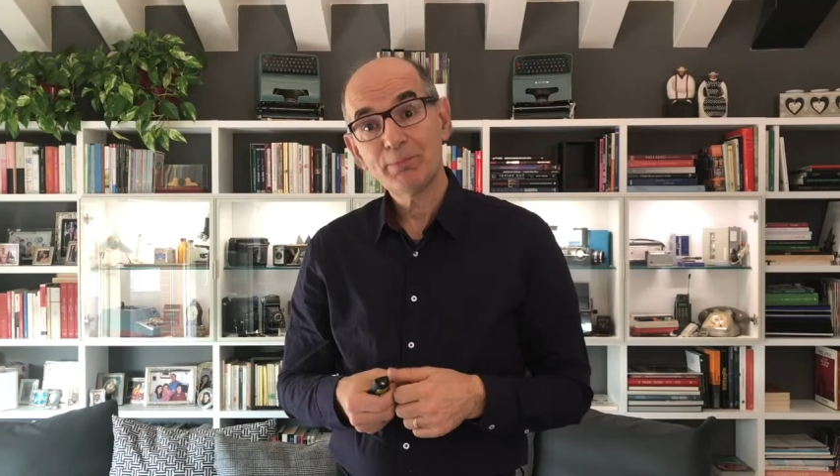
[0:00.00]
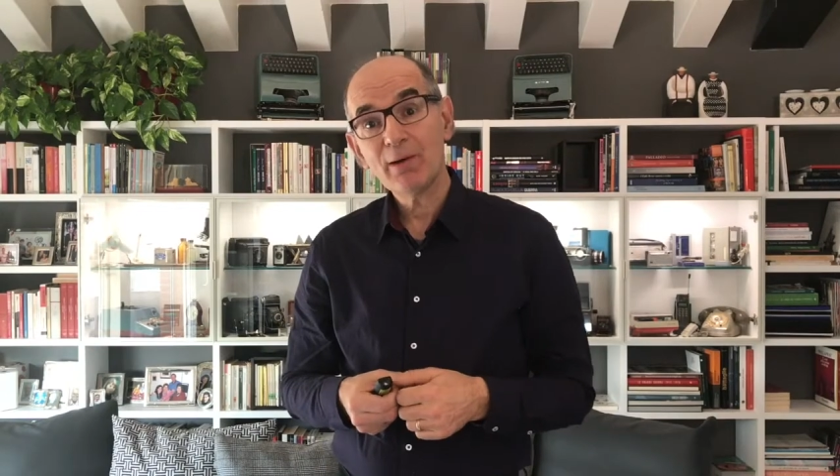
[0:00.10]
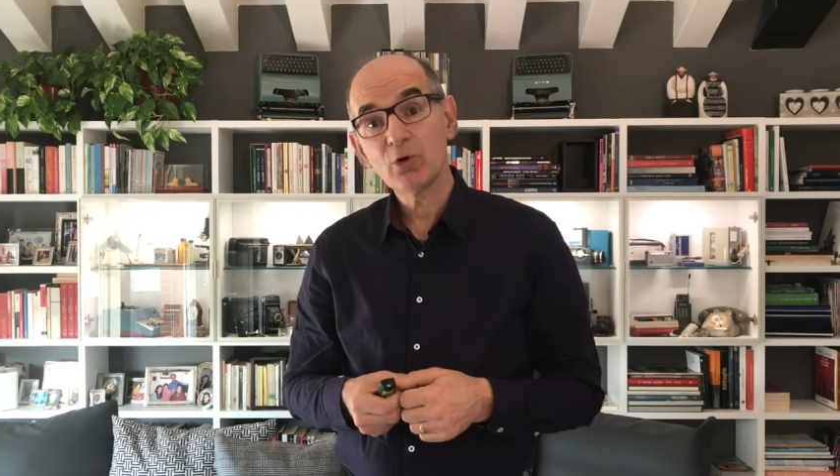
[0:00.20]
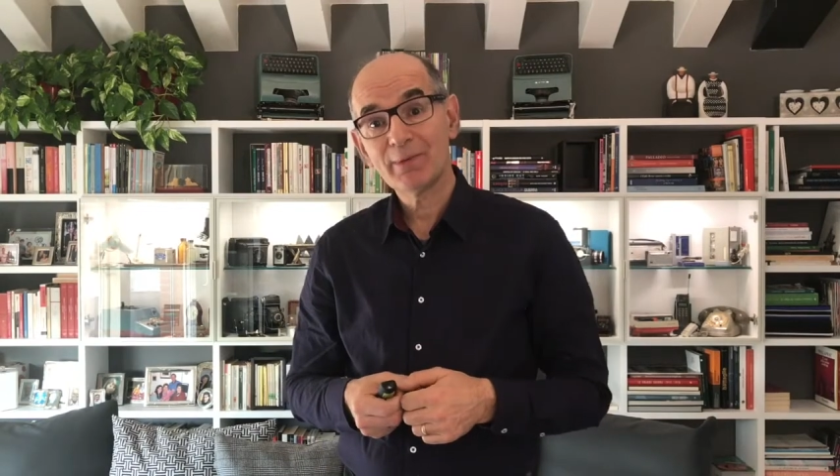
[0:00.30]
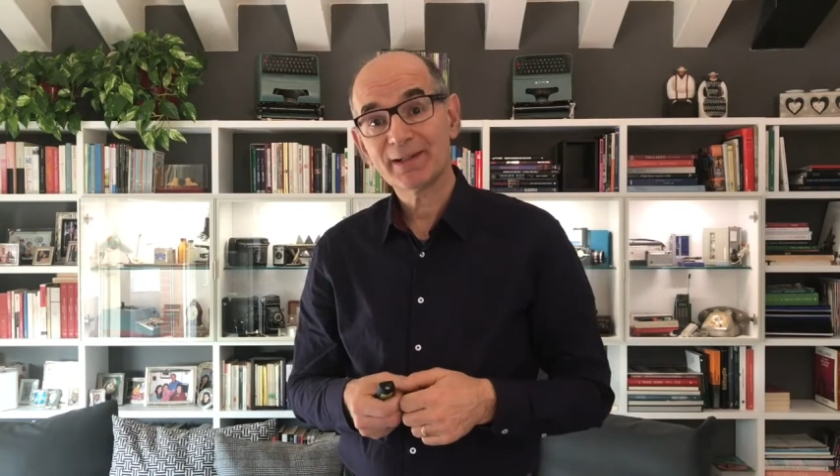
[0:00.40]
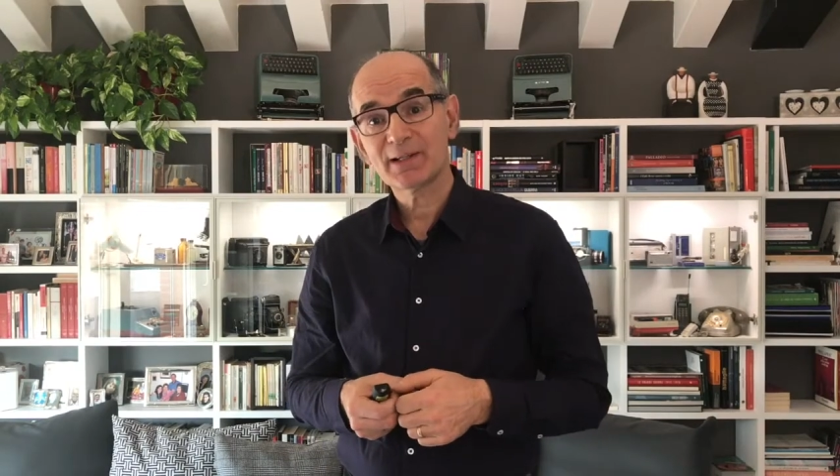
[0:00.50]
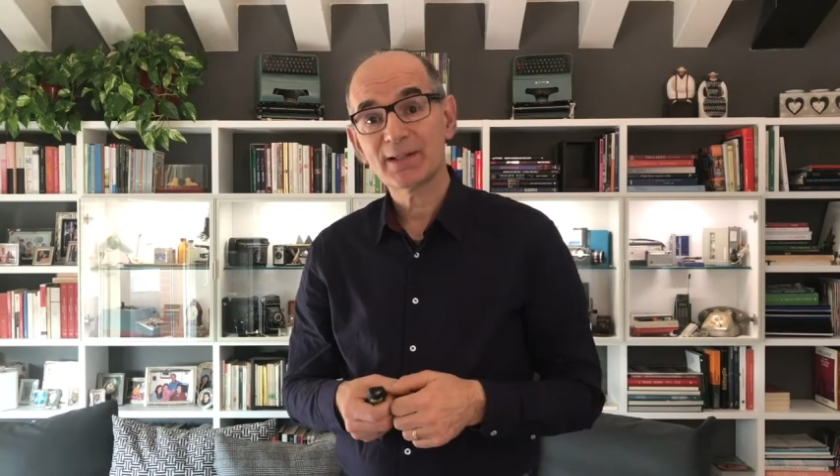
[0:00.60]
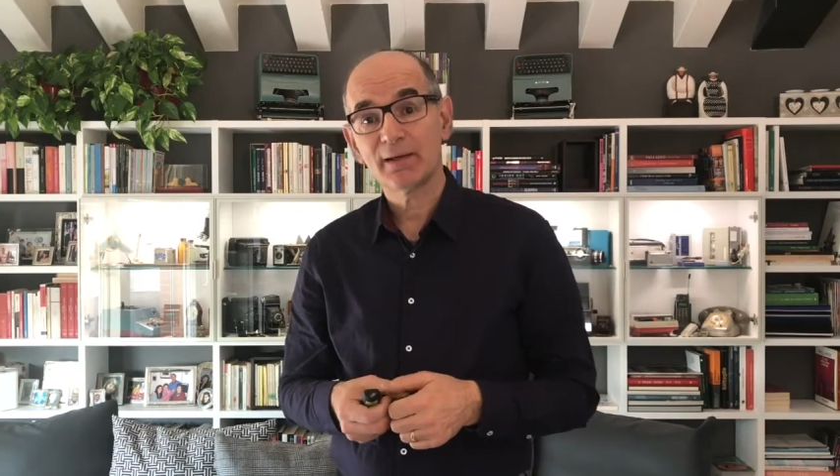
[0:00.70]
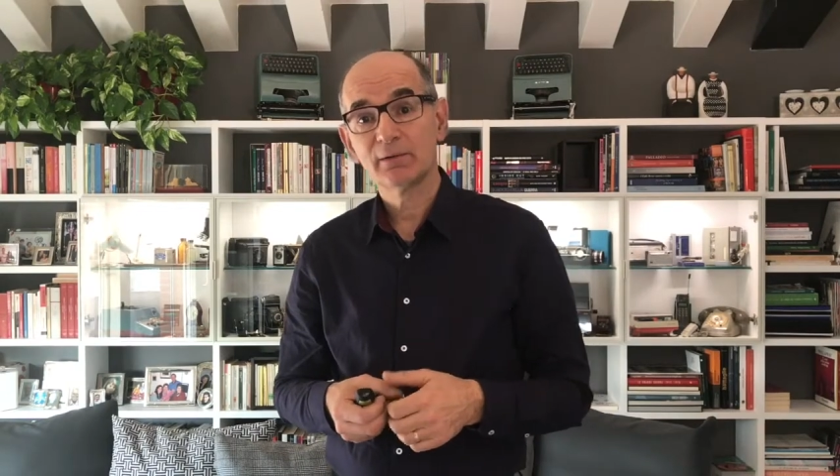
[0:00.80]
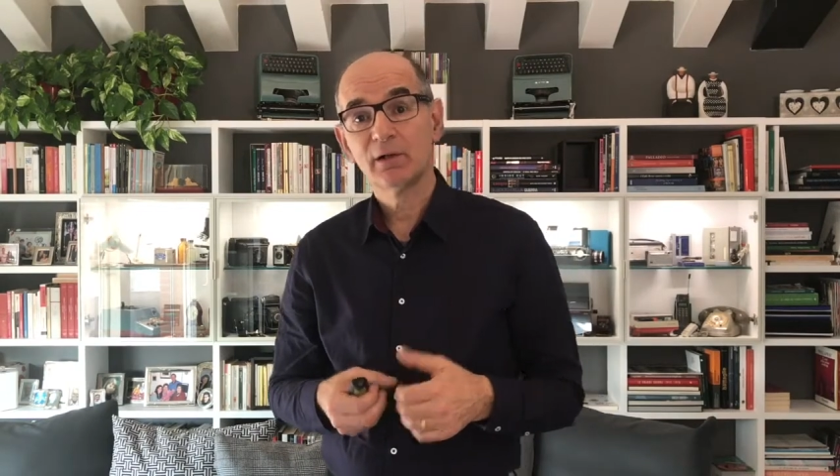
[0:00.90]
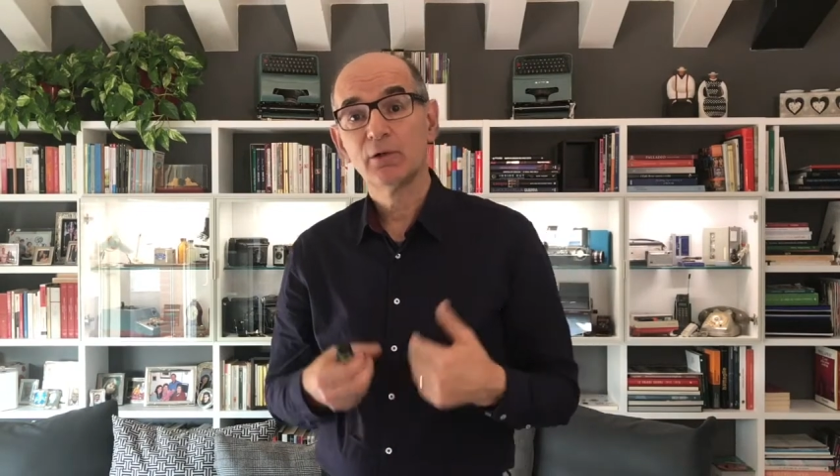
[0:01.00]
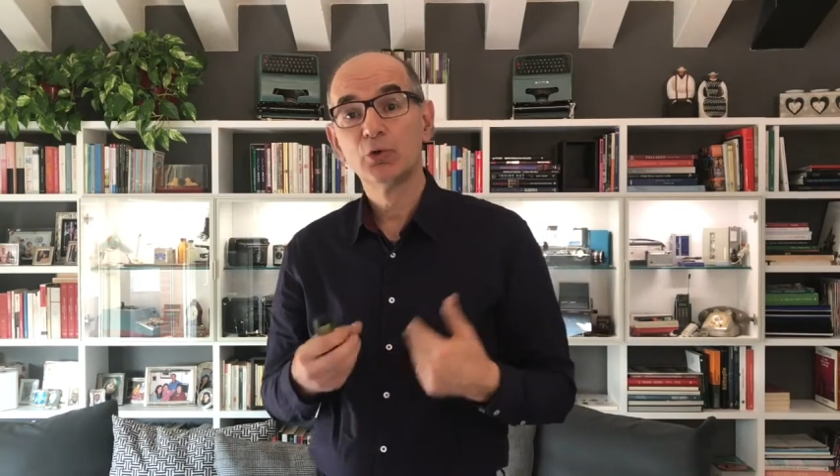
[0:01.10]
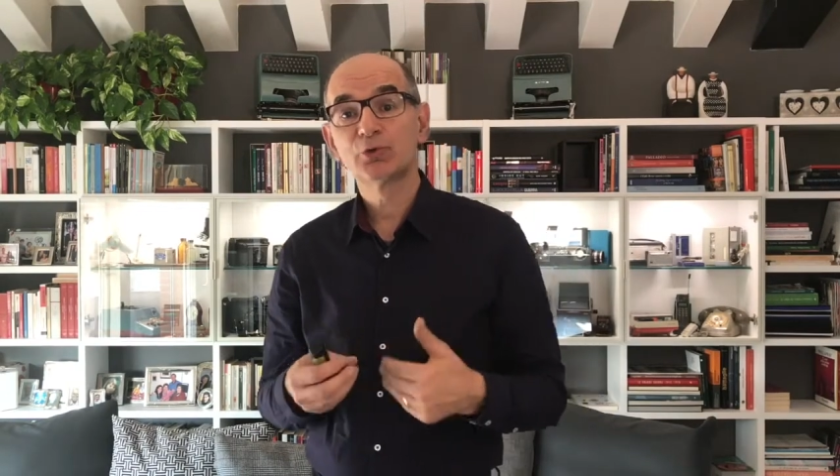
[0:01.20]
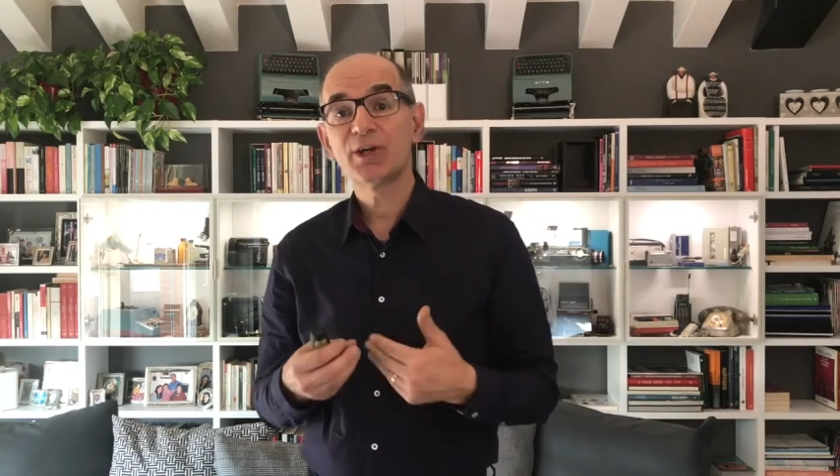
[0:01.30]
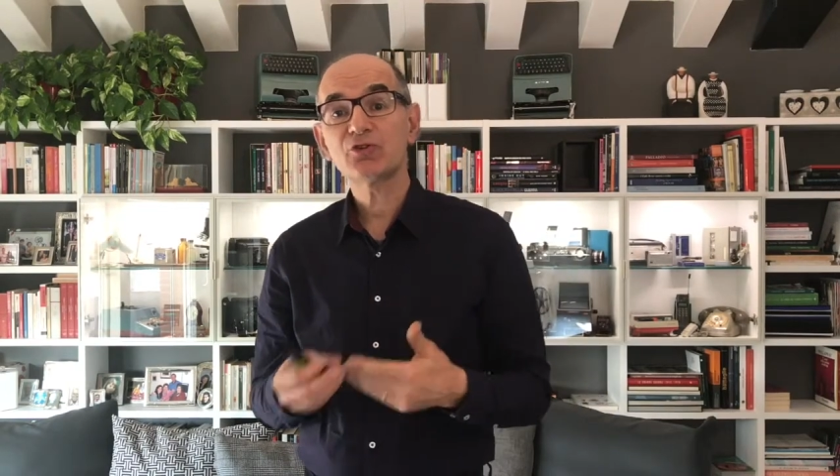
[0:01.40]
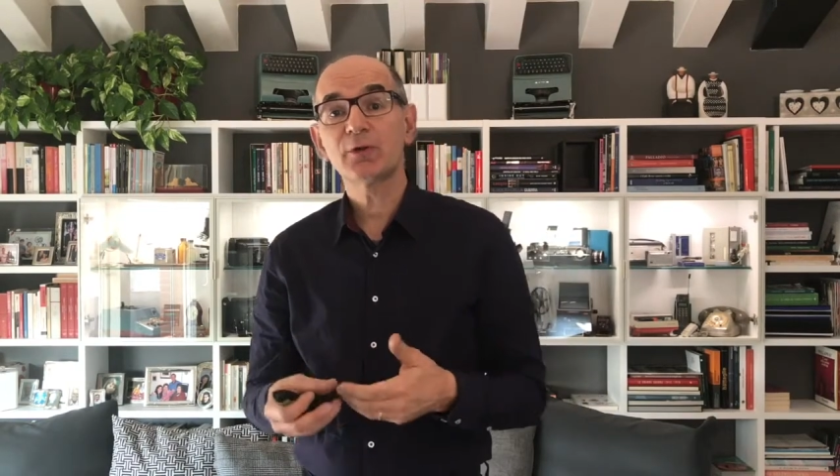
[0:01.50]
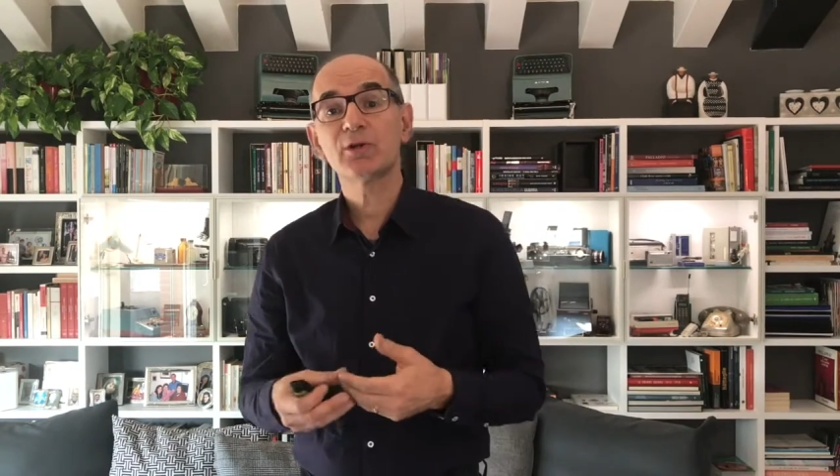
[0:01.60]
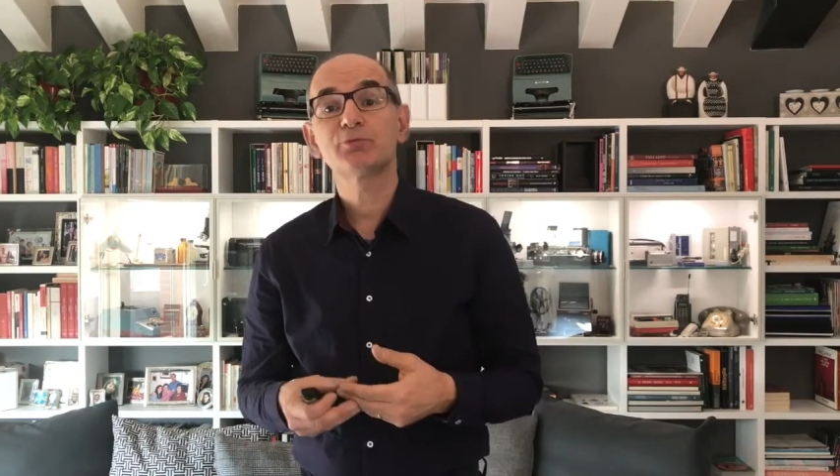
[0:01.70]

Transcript: Paolo Marchesan, Nutritional